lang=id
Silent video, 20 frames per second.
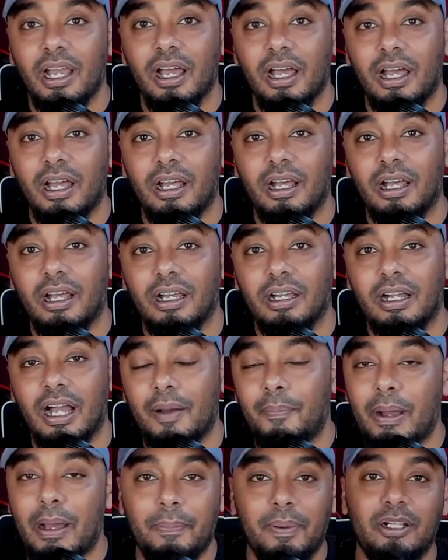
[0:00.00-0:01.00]
Uh,
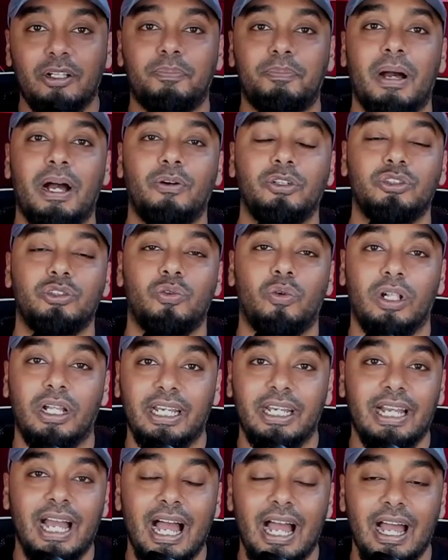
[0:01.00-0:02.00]
apa-apa lo pause, gue
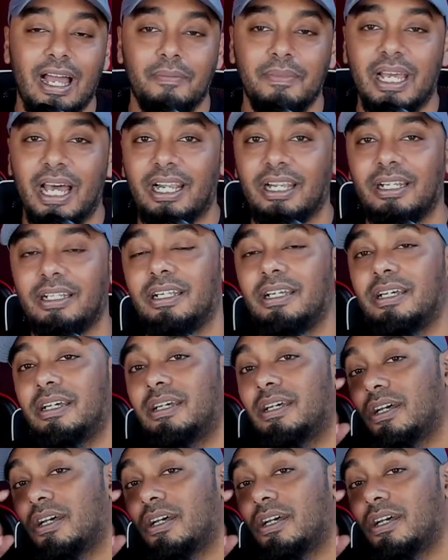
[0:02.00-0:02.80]
lagi nganga, biarin.